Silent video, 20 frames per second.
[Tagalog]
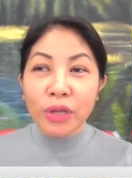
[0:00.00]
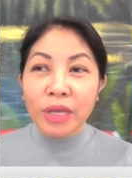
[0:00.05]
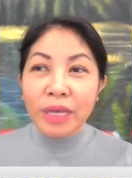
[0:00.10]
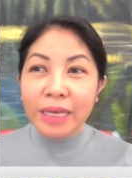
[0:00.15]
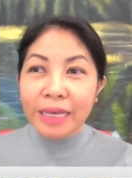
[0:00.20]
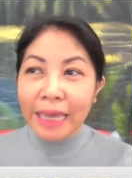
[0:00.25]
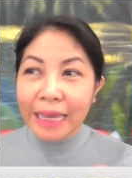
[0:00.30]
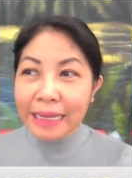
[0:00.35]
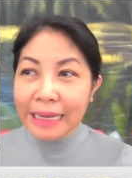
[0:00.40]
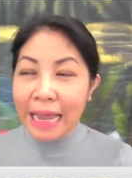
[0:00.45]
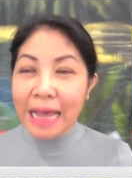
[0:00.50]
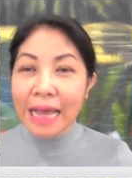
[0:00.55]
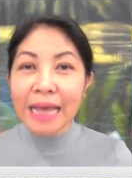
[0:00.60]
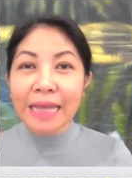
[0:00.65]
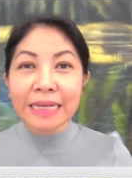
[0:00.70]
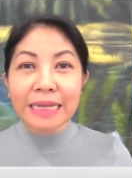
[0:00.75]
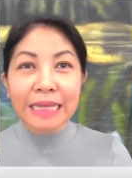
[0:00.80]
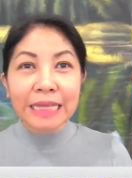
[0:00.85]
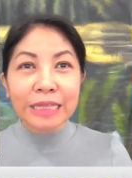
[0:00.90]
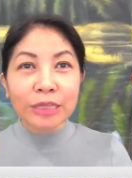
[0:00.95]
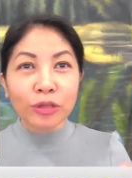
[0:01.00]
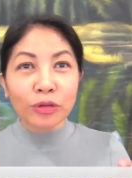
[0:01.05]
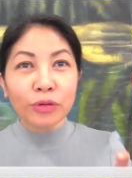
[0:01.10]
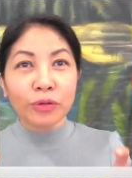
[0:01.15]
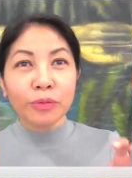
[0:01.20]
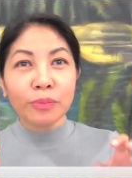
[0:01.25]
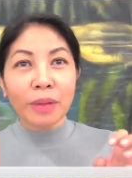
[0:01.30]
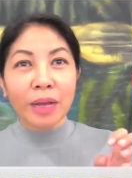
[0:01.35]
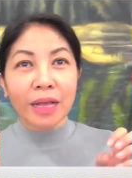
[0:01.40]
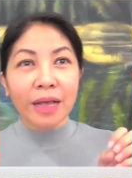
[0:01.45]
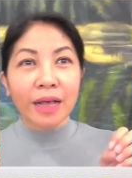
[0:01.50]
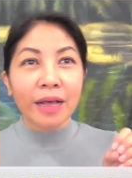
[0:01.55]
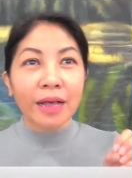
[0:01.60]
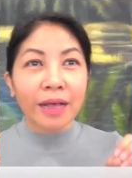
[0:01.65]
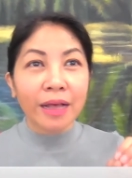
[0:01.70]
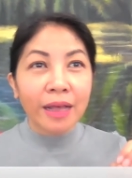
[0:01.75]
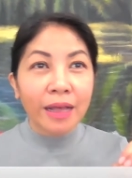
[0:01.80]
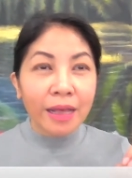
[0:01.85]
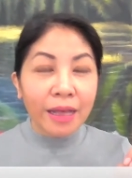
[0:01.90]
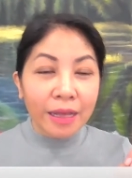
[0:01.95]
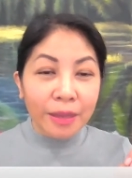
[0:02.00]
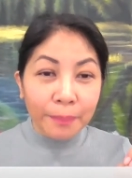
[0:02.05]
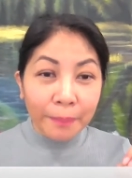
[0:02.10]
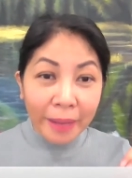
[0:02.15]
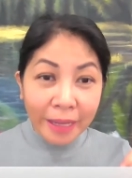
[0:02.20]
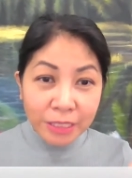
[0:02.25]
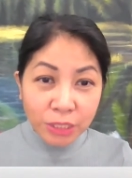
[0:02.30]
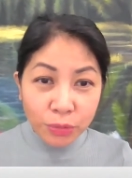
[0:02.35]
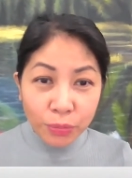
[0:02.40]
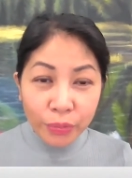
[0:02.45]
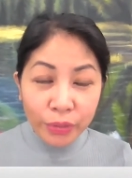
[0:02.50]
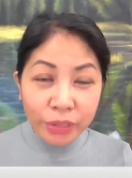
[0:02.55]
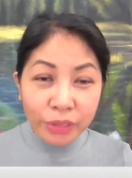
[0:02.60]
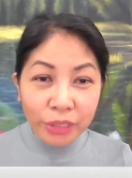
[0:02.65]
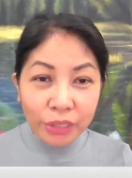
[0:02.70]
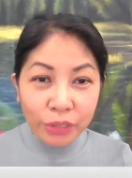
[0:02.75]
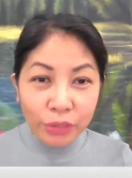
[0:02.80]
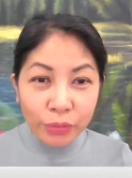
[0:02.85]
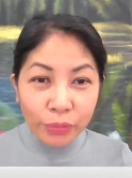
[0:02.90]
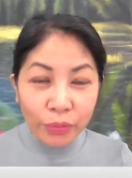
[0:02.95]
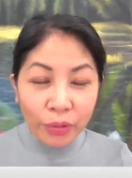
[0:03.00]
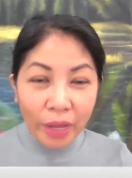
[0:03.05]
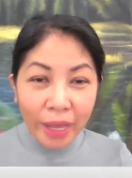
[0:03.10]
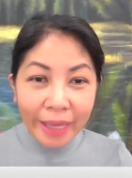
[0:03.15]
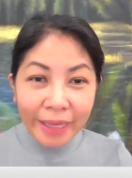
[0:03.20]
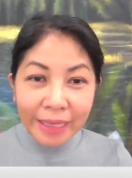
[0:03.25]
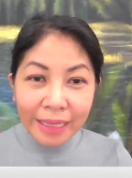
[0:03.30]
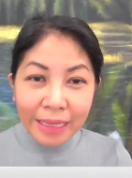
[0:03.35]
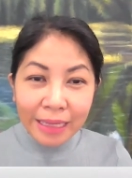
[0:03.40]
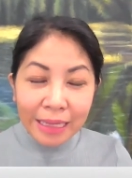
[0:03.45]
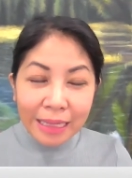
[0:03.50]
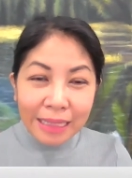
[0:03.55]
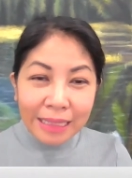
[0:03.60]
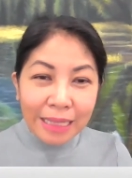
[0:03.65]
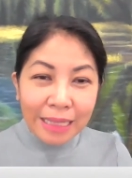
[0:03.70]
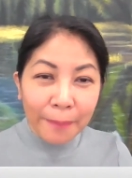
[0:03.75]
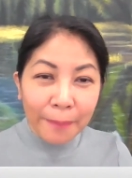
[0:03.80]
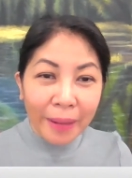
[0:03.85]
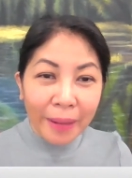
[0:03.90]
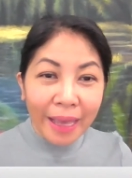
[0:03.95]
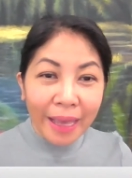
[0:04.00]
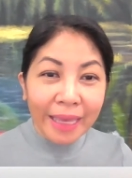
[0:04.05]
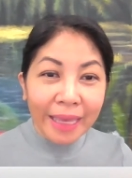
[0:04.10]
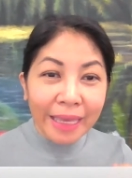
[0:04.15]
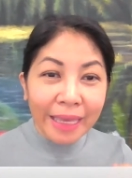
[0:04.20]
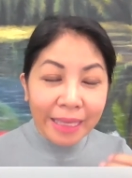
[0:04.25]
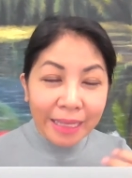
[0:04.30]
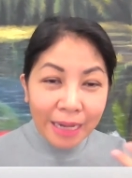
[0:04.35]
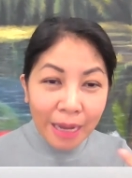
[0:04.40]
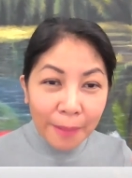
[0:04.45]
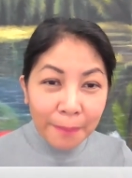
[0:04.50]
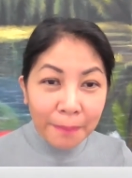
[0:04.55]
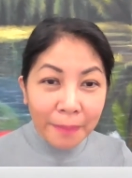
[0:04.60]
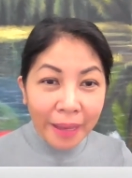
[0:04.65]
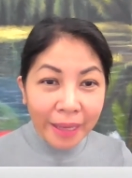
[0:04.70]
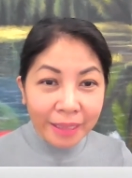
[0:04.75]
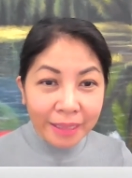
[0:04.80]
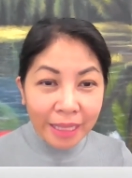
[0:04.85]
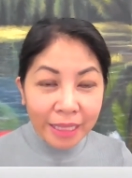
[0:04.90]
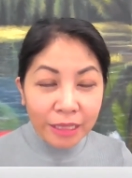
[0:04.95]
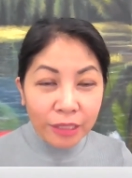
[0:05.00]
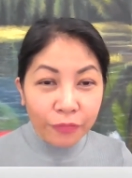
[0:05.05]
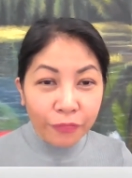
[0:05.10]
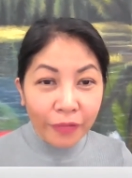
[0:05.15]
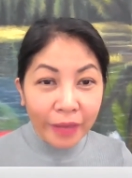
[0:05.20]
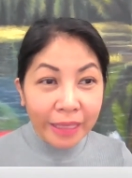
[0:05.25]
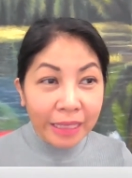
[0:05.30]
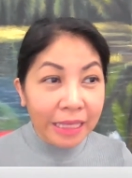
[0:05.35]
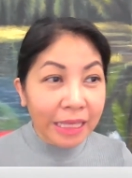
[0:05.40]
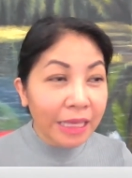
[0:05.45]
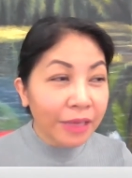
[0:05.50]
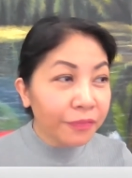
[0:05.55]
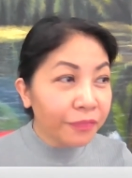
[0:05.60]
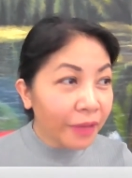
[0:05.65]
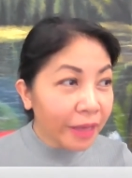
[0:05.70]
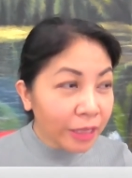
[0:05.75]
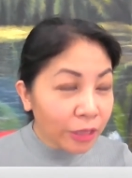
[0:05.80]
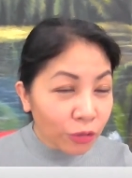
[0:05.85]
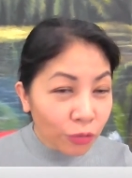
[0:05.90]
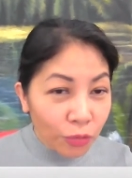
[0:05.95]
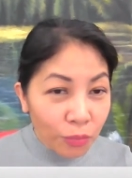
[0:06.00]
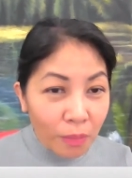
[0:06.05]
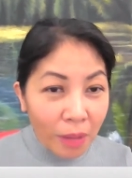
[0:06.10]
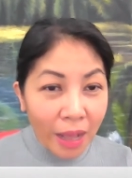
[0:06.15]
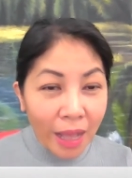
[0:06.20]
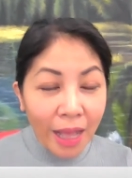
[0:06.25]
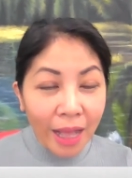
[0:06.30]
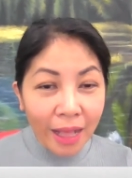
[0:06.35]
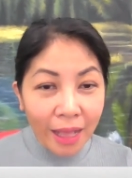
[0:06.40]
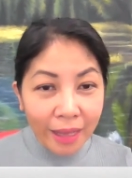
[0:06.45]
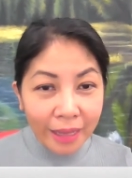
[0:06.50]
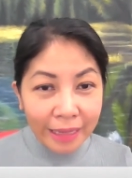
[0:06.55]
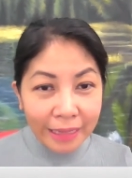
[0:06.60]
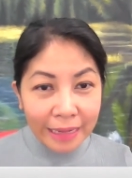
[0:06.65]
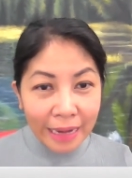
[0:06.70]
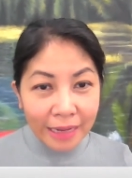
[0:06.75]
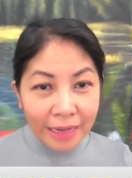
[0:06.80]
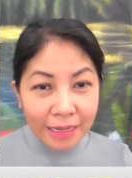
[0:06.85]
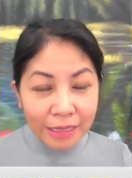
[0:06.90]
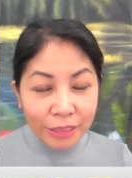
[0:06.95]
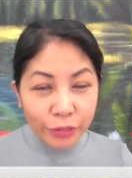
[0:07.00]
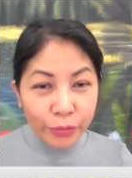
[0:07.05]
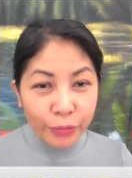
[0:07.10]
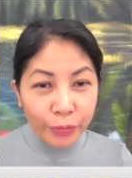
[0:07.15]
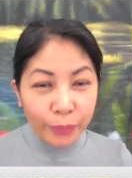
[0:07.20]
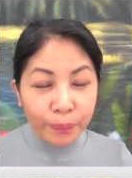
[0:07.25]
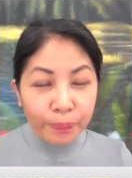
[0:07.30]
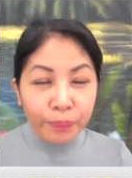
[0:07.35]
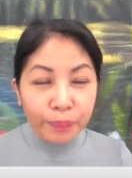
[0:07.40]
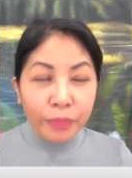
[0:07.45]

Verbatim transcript: Kailangan itong mga password ninyo ay napakahirap ma-identify even nung mga kakilala nyo.